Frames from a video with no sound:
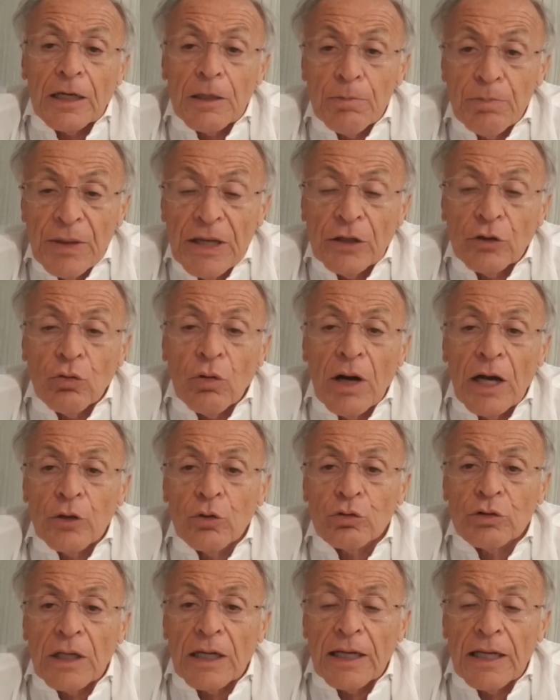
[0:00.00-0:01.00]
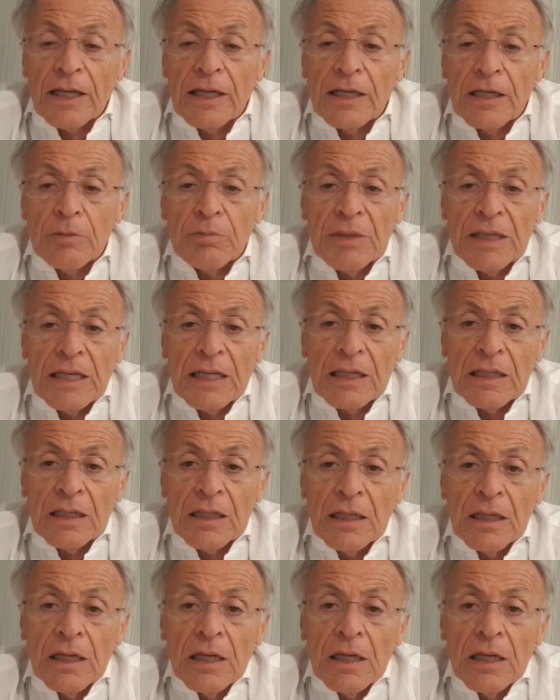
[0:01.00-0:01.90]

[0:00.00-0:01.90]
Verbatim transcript: ripeto, aiutare il Milan.